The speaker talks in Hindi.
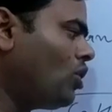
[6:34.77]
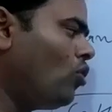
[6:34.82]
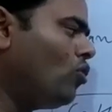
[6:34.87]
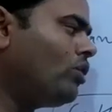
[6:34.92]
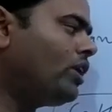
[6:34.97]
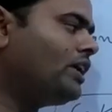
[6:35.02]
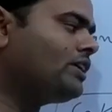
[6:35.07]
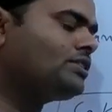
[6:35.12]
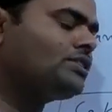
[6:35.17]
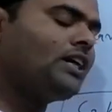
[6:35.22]

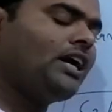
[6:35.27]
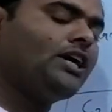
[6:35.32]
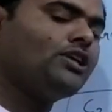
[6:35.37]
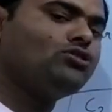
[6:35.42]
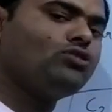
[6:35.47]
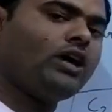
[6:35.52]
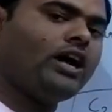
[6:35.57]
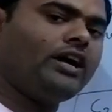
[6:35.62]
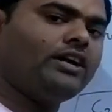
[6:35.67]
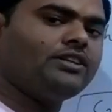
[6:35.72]
कौन ऐसा है
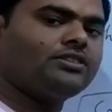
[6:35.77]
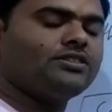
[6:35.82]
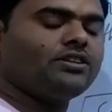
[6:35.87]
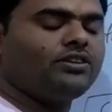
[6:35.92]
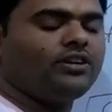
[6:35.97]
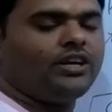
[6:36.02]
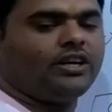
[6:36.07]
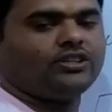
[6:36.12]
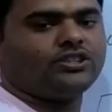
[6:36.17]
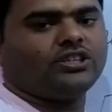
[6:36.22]
जो
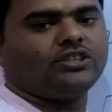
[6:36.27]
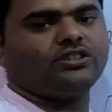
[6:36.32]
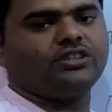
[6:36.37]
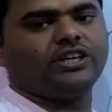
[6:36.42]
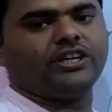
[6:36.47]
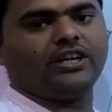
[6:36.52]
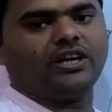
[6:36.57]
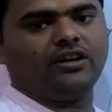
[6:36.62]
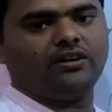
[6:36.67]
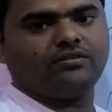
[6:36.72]
एडिशन रिएक्शन
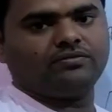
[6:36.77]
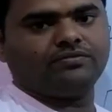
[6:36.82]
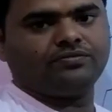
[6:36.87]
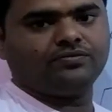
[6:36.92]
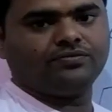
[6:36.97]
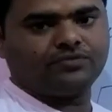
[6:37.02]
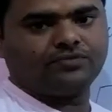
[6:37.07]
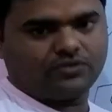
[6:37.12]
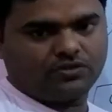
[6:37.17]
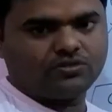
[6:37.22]
देगा
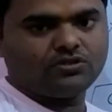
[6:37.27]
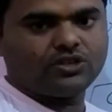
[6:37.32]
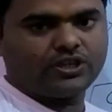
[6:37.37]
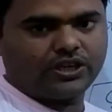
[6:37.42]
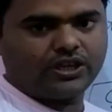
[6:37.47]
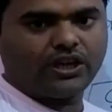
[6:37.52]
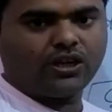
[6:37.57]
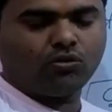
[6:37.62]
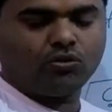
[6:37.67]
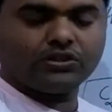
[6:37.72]
ठीक
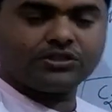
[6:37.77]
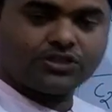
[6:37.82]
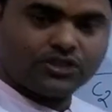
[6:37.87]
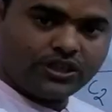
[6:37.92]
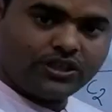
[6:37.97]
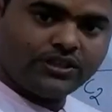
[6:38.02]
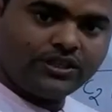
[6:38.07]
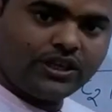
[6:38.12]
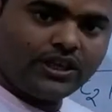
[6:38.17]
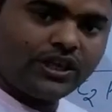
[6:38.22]
है ना
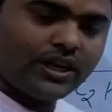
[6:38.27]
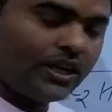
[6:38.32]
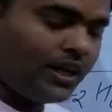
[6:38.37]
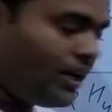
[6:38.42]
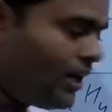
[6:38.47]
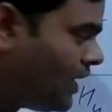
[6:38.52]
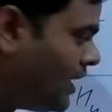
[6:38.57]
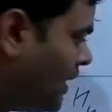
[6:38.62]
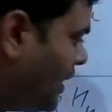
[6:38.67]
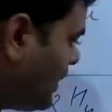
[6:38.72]
क्वेश्चन ये
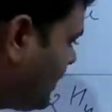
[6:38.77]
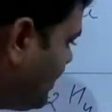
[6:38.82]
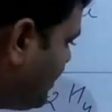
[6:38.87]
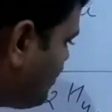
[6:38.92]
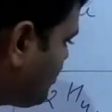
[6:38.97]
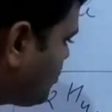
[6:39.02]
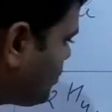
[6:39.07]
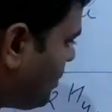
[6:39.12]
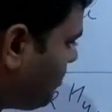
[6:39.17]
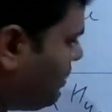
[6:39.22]
है कि इन
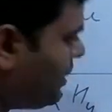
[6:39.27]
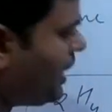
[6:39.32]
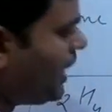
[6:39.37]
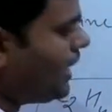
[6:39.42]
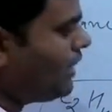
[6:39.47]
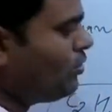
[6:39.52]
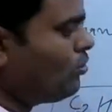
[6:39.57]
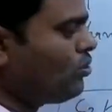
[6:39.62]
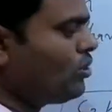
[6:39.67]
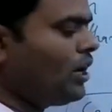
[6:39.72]
सभी
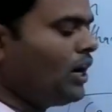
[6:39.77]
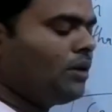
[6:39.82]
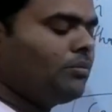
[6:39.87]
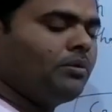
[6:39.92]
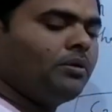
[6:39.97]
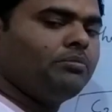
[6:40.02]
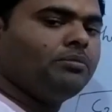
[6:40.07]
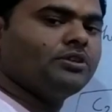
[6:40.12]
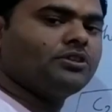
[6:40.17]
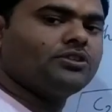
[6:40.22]

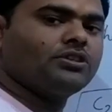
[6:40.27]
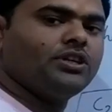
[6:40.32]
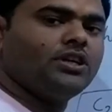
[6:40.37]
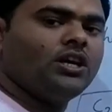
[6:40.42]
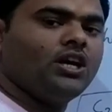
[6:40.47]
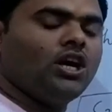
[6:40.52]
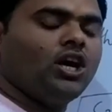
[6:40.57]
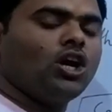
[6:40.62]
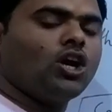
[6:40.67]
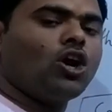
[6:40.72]
हाइड्रोकार्बन में से
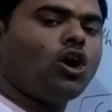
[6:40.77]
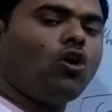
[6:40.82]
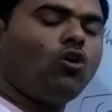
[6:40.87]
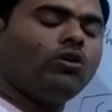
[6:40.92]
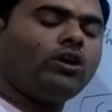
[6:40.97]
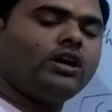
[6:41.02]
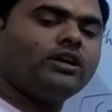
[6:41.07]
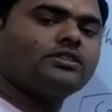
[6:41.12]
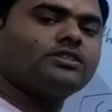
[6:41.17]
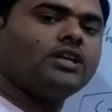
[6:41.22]

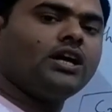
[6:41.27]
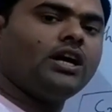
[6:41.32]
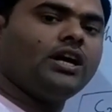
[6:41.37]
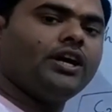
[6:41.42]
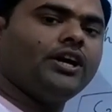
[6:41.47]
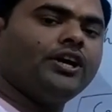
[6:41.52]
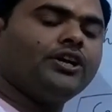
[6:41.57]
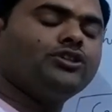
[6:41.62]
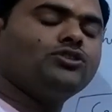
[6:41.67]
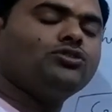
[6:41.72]
कौन ऐसा
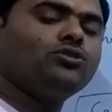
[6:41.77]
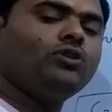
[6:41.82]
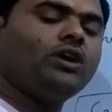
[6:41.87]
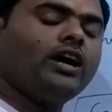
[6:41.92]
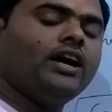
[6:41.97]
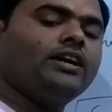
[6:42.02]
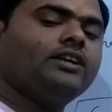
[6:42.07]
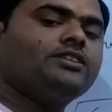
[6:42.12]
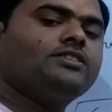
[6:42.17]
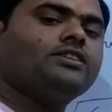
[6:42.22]
है जो
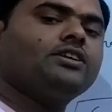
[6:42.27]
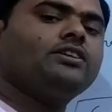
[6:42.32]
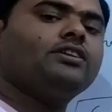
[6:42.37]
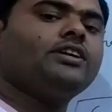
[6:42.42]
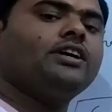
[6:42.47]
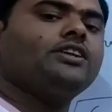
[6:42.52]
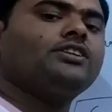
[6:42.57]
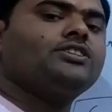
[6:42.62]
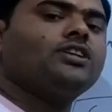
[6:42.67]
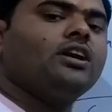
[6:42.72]
एडिशन
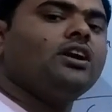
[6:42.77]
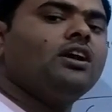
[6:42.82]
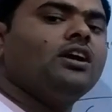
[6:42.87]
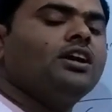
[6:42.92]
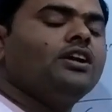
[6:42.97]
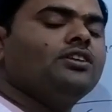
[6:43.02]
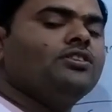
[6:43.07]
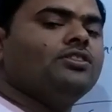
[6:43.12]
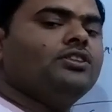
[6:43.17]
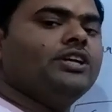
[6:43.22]
रिएक्शन
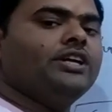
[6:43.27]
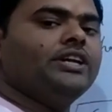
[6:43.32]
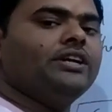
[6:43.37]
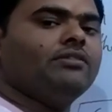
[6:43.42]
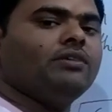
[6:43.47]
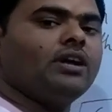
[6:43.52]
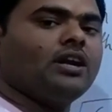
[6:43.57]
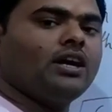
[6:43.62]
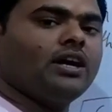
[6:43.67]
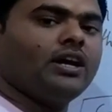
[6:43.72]
देने
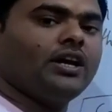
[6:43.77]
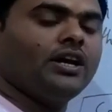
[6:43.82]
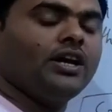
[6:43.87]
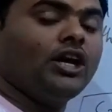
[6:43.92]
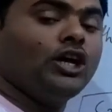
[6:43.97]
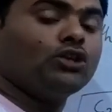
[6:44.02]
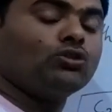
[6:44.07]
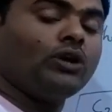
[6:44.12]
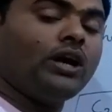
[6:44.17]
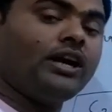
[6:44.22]
वाला है
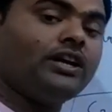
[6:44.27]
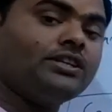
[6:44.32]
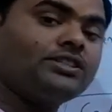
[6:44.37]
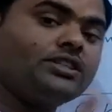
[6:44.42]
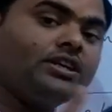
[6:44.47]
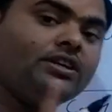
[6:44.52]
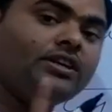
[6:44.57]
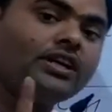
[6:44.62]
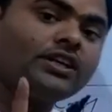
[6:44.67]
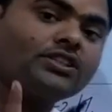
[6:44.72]
तो
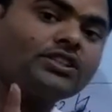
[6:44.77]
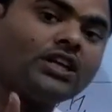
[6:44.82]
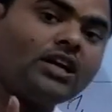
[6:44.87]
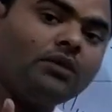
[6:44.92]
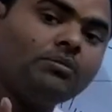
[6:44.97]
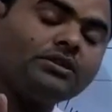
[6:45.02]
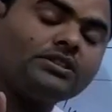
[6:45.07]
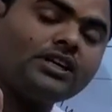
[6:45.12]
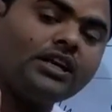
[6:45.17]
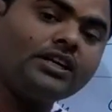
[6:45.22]
एडिशन रिएक्शन
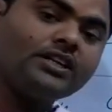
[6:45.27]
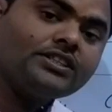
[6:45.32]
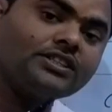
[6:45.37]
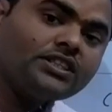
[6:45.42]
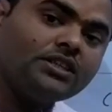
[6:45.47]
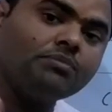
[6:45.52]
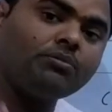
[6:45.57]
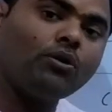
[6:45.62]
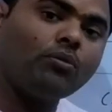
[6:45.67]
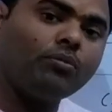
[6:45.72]
हमेशा
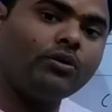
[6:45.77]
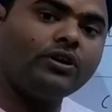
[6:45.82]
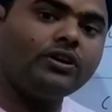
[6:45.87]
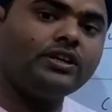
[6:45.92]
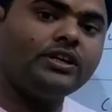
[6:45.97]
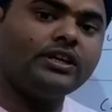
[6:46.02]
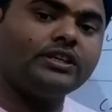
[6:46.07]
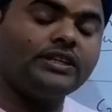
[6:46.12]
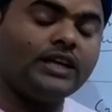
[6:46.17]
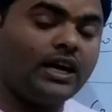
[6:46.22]
किसकी
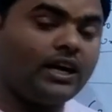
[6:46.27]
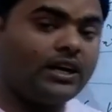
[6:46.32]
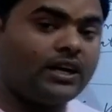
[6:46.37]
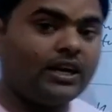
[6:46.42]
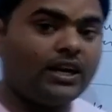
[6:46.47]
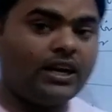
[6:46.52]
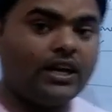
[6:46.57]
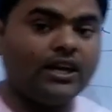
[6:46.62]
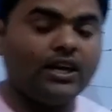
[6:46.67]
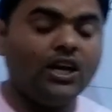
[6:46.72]
प्रॉपर्टी है ध्यान
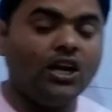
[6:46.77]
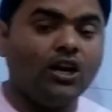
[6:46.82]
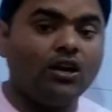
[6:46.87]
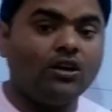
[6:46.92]
रखना है